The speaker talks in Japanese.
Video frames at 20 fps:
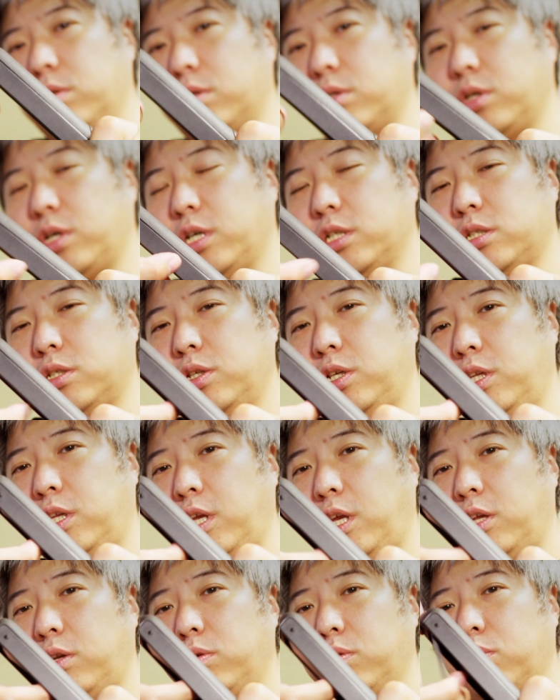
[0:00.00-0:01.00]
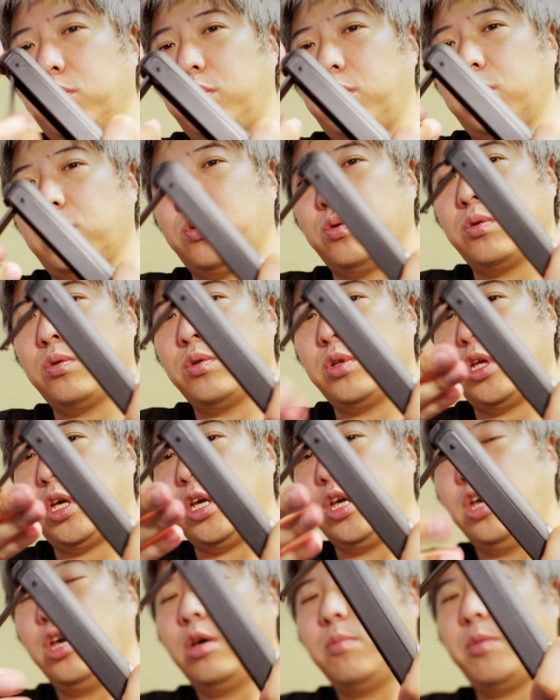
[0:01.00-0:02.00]
クがついているということ
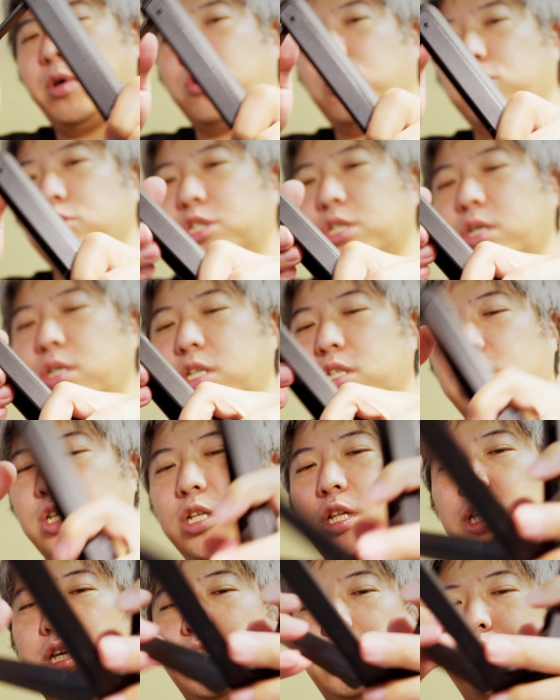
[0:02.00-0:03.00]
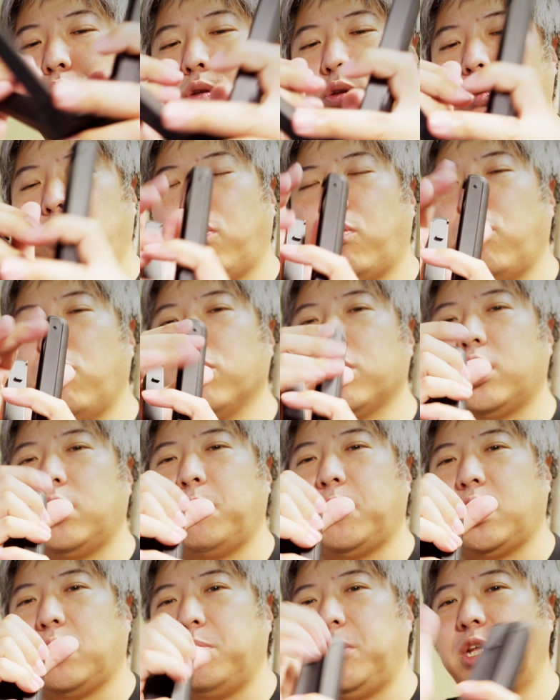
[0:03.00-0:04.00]
で、まあこちらはですね、でちょっと大き
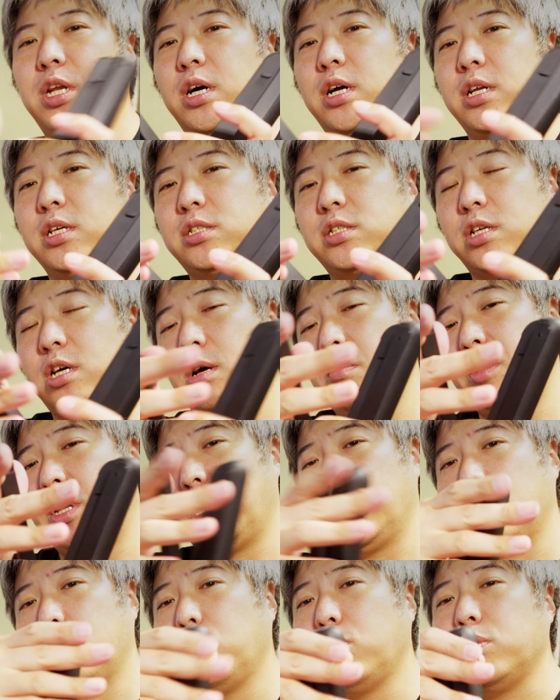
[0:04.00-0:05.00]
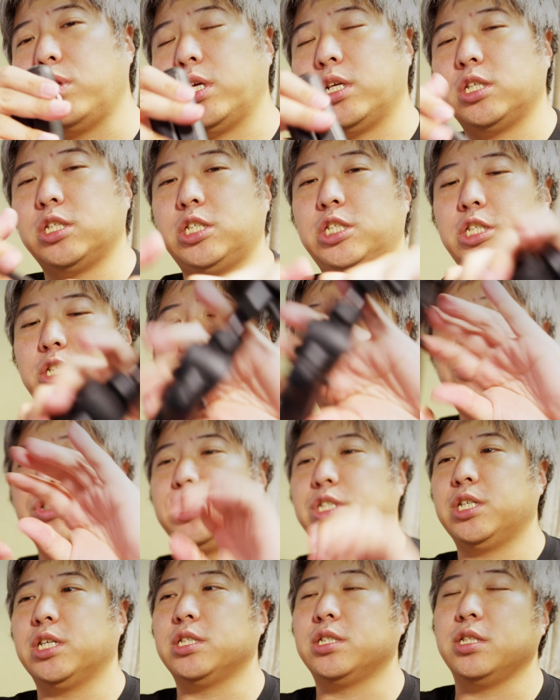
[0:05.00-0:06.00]
めなミラーレスカメラ等で使用
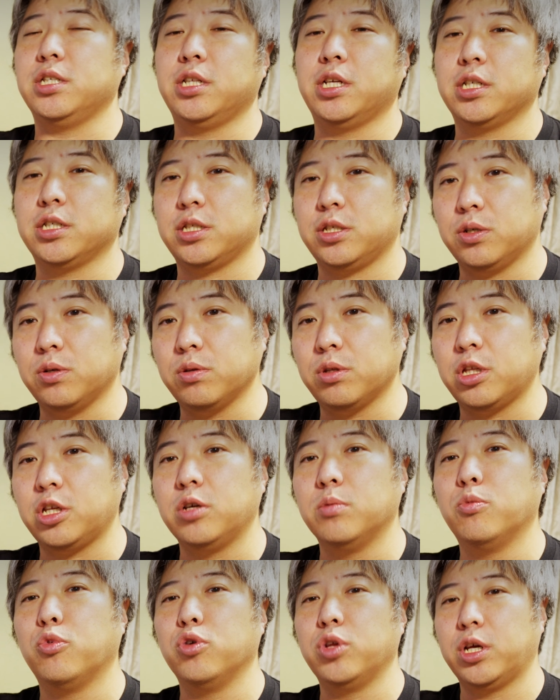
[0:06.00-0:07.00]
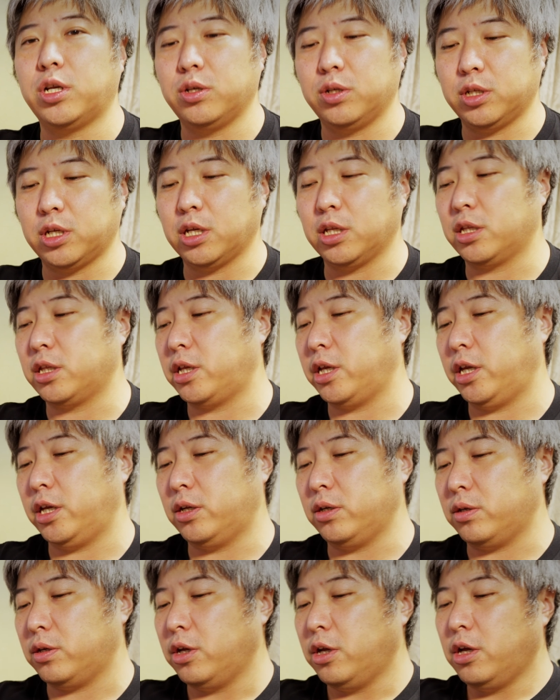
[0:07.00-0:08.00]
しやすいですよっていうモデルになってい
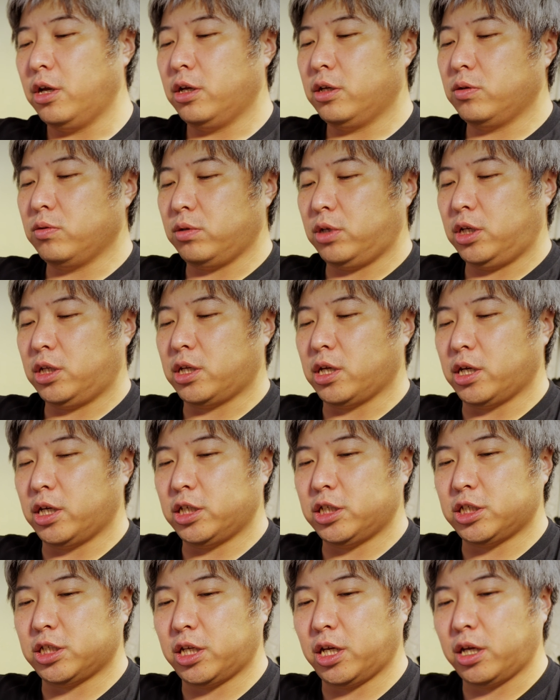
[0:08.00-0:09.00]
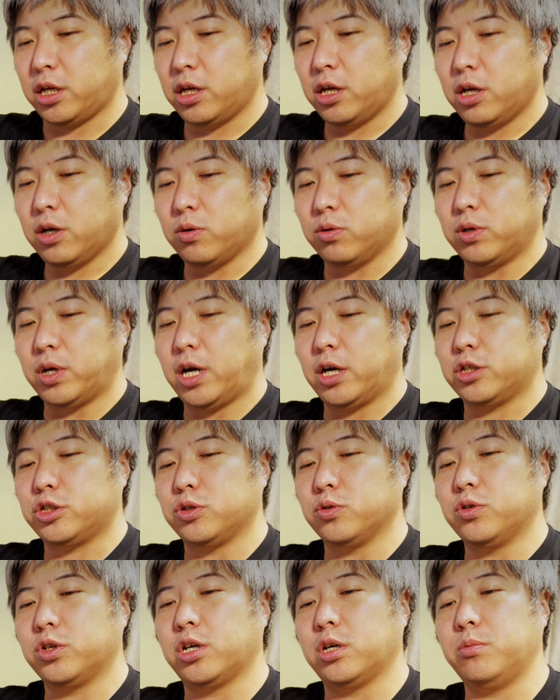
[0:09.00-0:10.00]
るのに対して、この
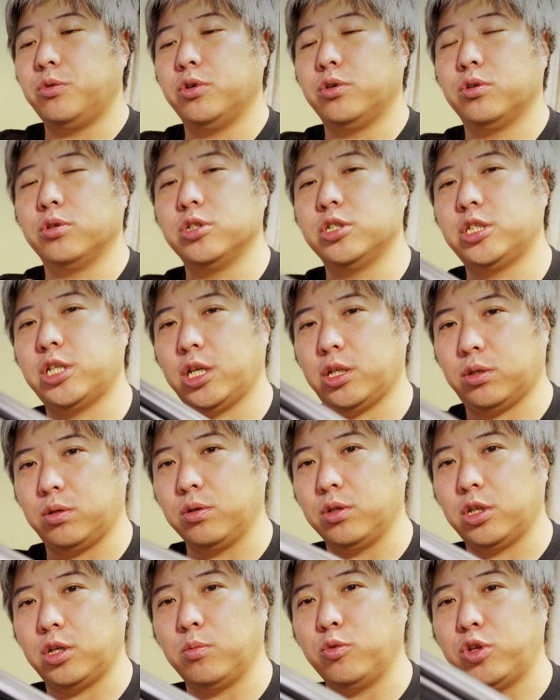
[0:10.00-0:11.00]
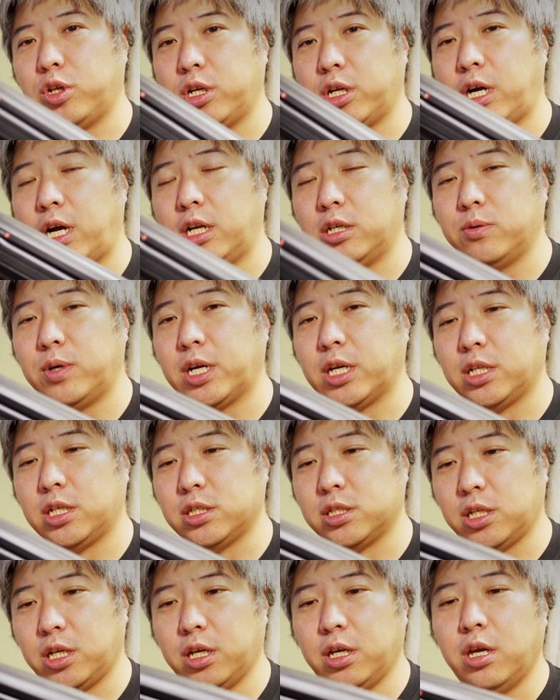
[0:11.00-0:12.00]
アクションカメ用の ゼット ってモデルがあるわけで
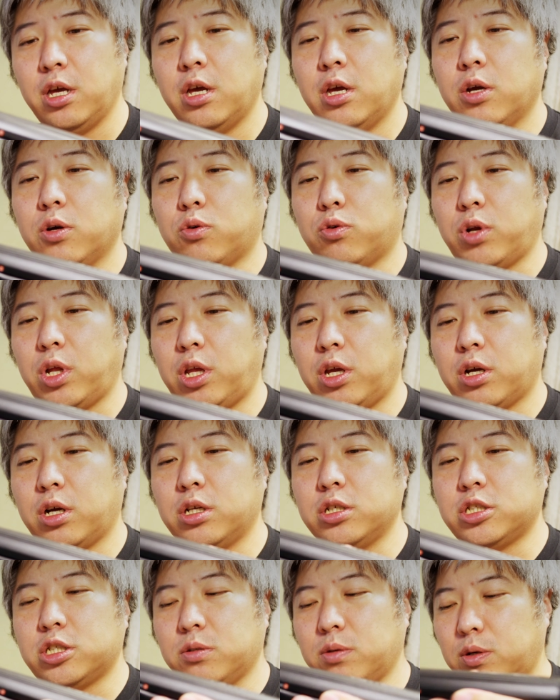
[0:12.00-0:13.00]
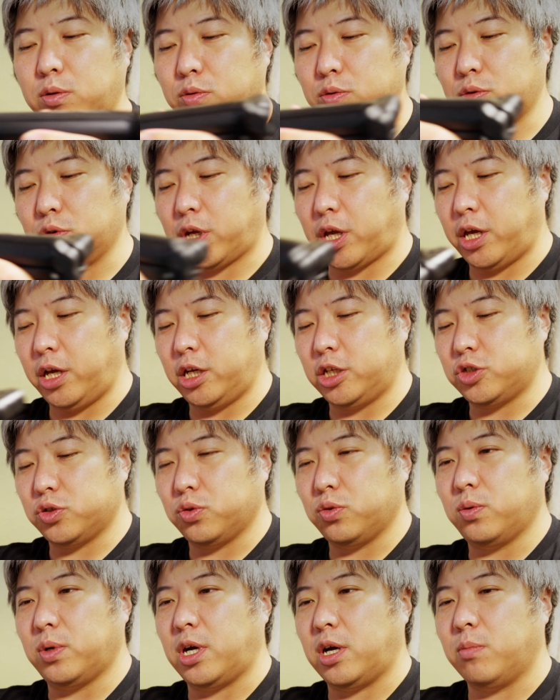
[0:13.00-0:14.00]
すね。これに関しては本当形
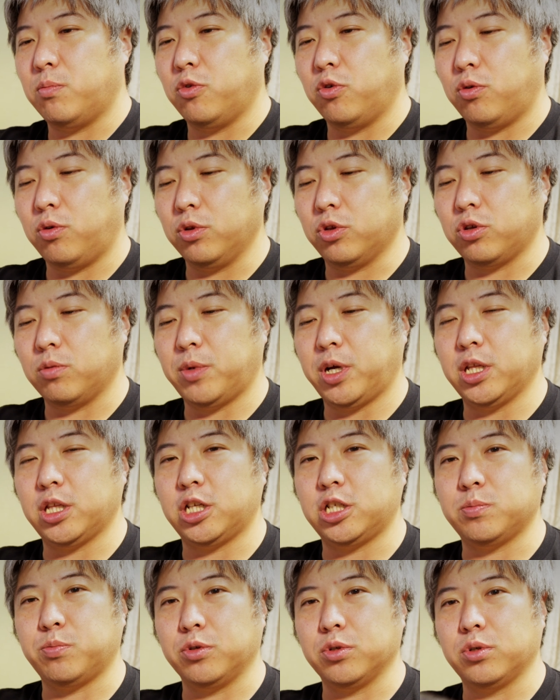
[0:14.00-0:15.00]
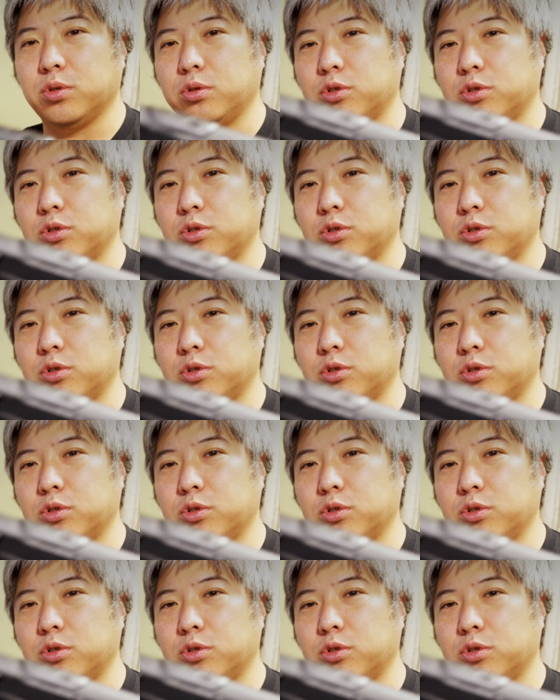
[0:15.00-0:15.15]
状はもう本当マンティスポット